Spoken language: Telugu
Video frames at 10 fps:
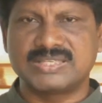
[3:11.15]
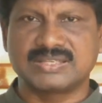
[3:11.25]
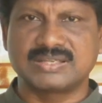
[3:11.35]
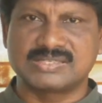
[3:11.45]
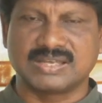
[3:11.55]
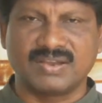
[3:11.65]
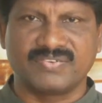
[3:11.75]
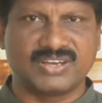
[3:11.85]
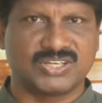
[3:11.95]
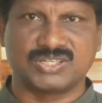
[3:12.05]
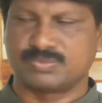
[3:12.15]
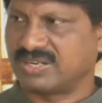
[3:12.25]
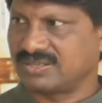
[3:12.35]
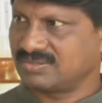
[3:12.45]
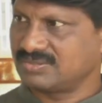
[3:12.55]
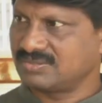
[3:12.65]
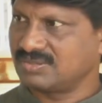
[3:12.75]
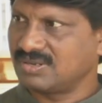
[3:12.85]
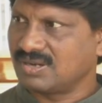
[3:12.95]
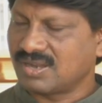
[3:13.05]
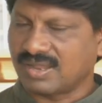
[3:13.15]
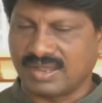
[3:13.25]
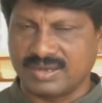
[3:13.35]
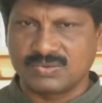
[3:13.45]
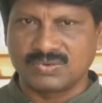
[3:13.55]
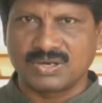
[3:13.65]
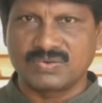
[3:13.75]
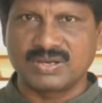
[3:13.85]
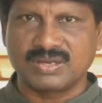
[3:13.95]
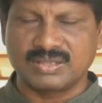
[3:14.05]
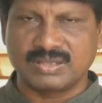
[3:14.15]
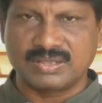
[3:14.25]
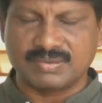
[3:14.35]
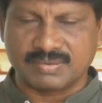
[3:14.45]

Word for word: బేసిక్గా చాలా ఫెరీషియస్ మ్యాన్ ఆయనకున్నటువంటి